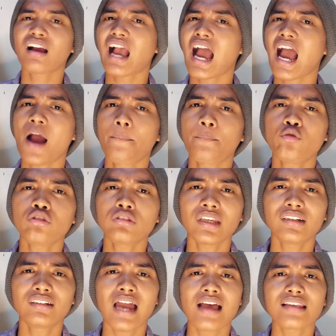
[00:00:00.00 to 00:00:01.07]
kamu
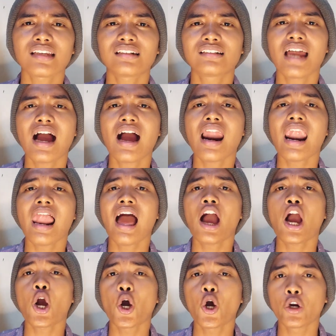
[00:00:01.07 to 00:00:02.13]
tidak sedang
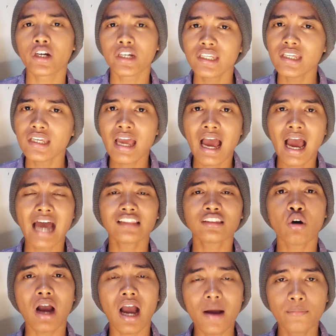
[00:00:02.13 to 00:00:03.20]
lakoni
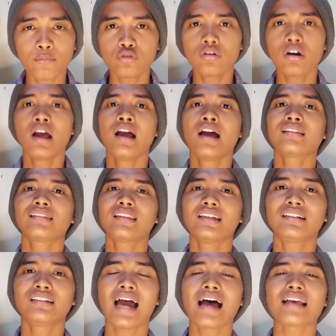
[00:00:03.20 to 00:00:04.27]
atau kamu
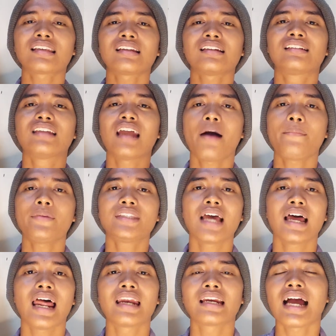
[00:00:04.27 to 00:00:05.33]
tidak sedang
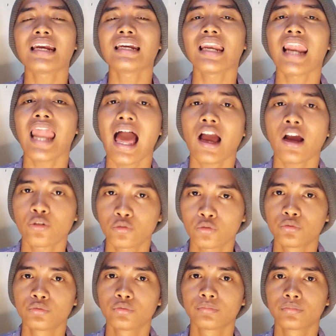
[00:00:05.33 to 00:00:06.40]
menjalankan
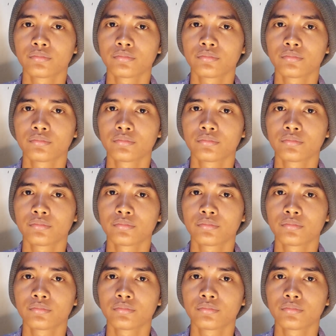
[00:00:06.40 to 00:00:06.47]
lelaku.